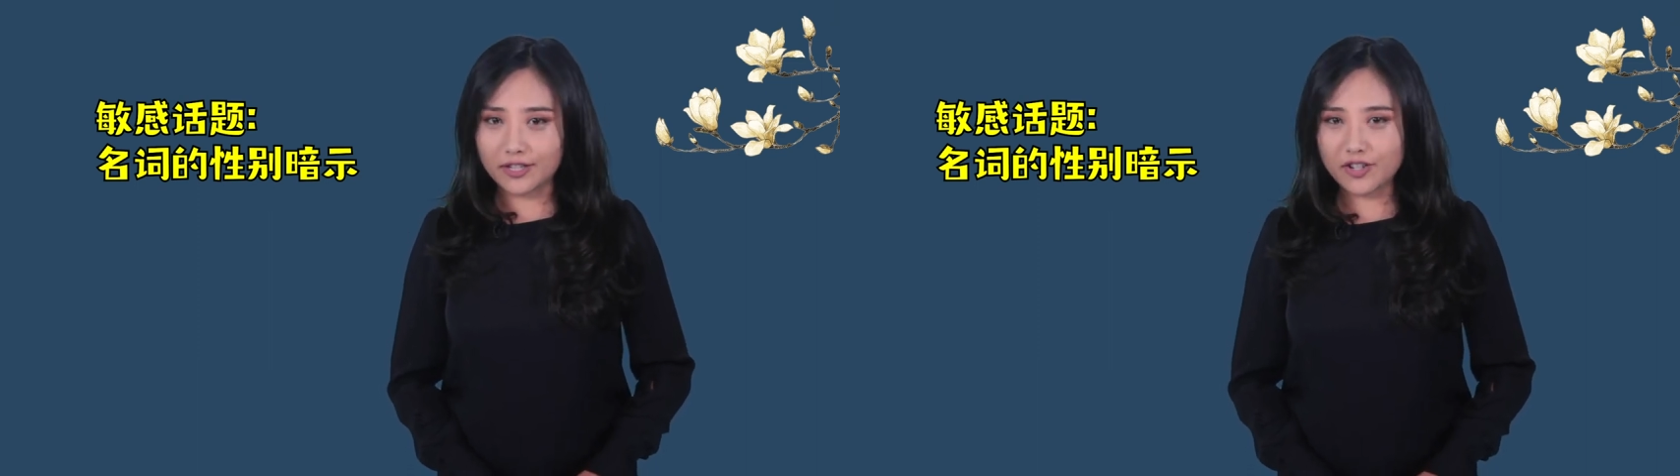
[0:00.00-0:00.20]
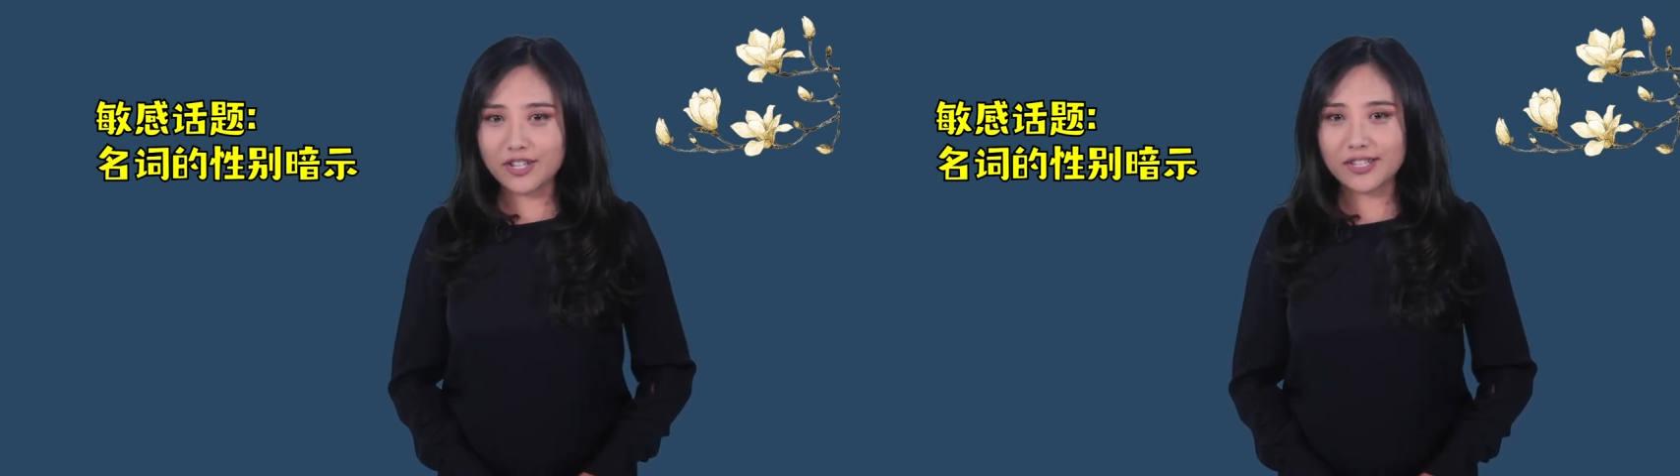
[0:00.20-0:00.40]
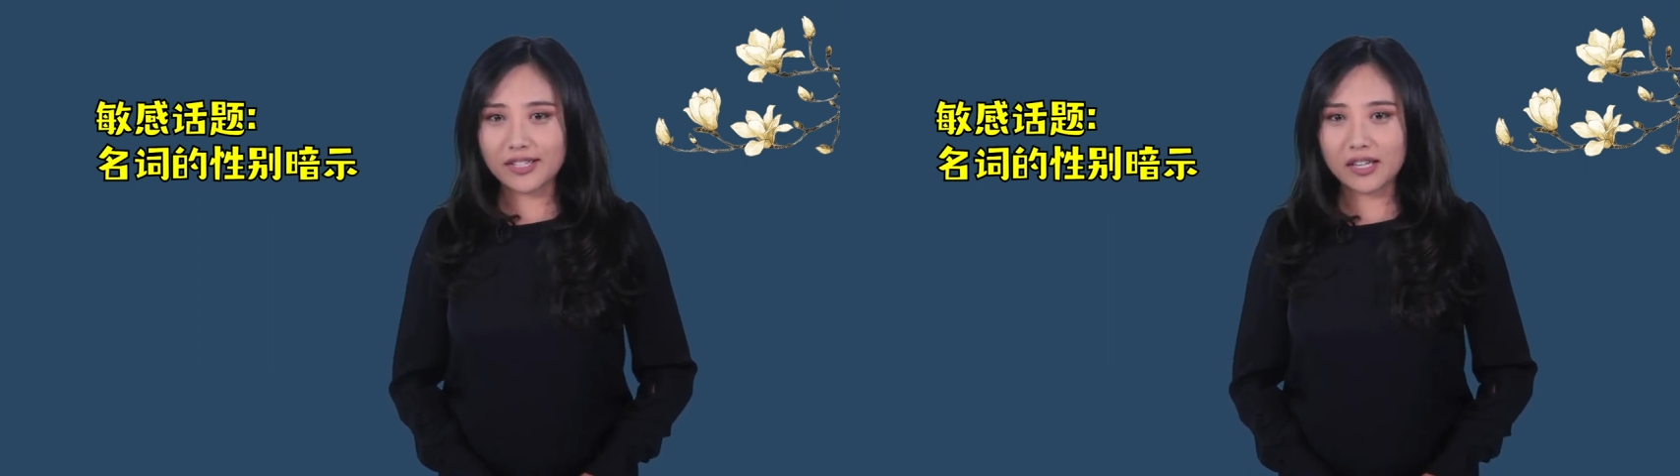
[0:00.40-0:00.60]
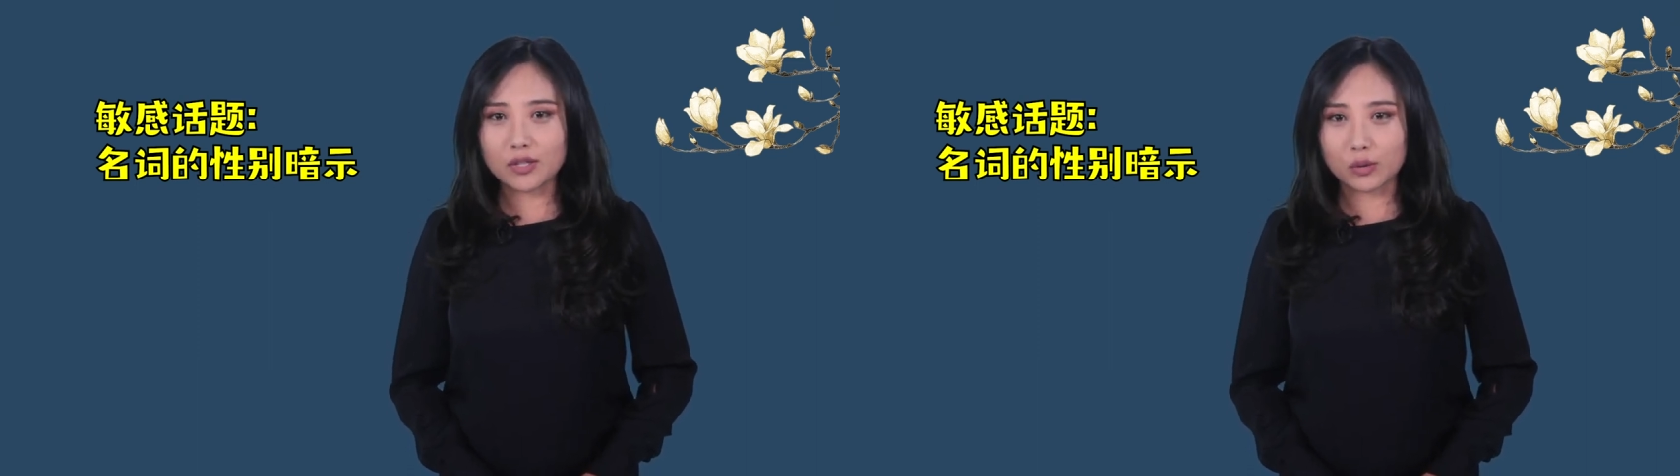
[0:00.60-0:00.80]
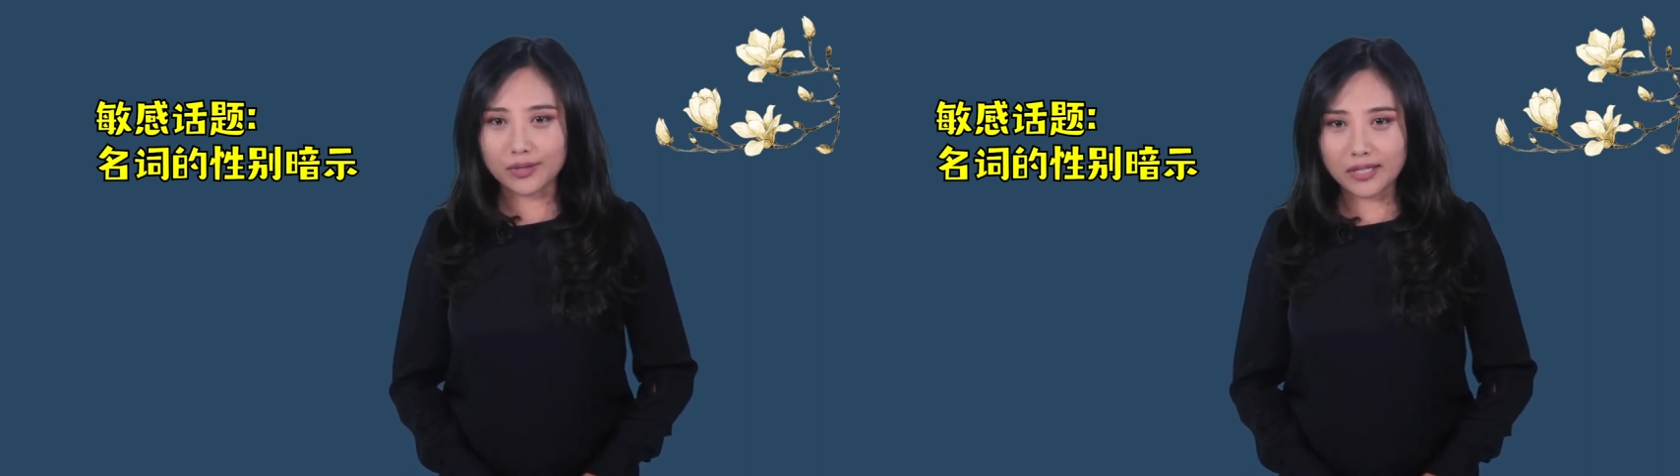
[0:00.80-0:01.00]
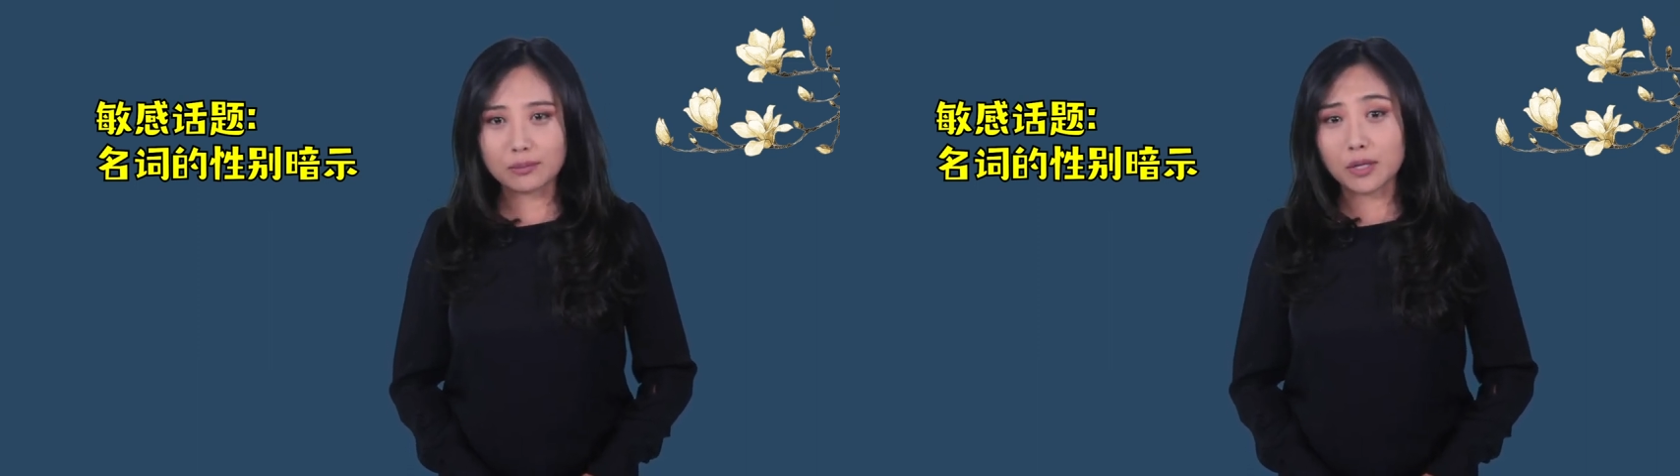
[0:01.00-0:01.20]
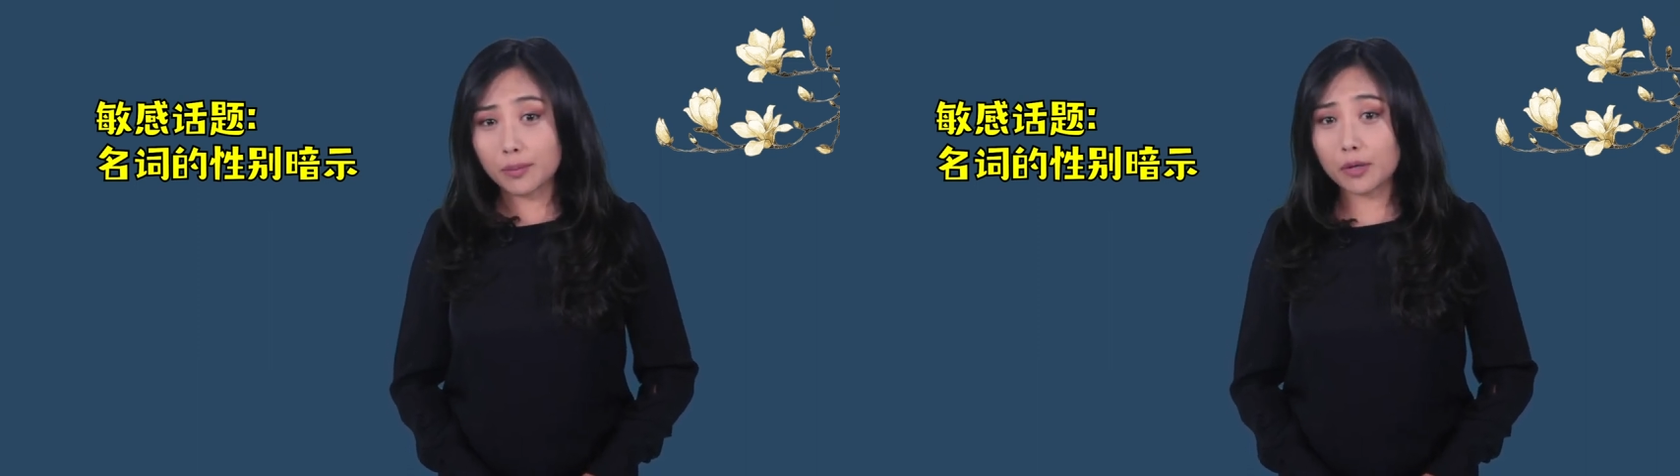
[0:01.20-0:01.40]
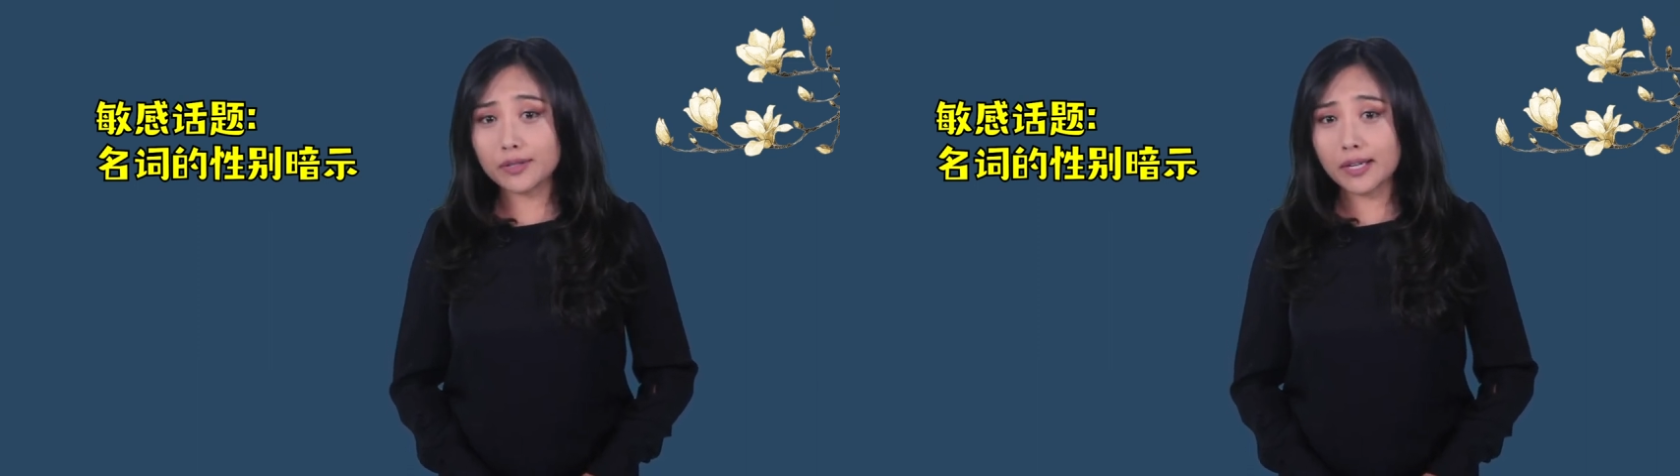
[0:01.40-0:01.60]
制一些有性别
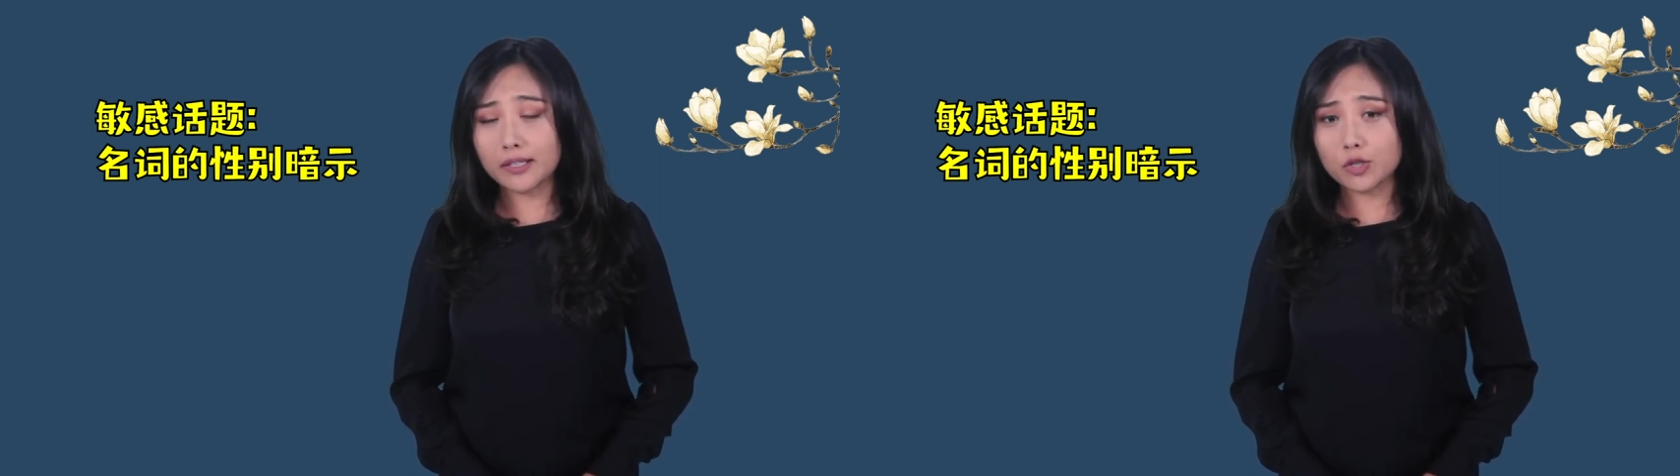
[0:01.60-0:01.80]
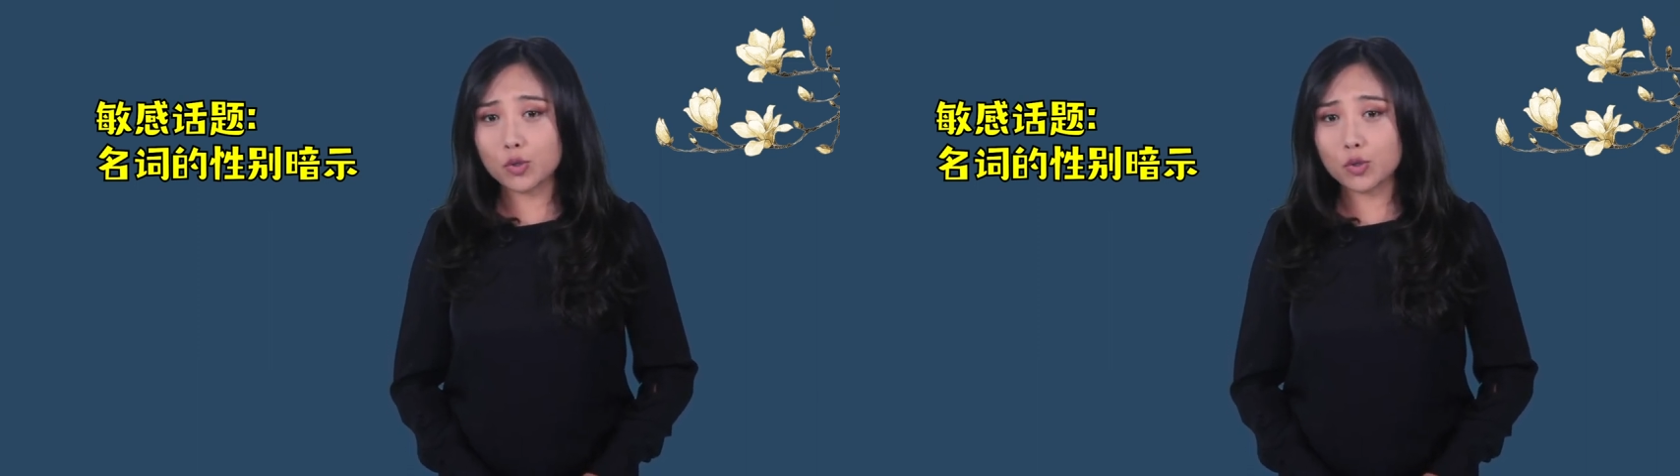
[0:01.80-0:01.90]
标签的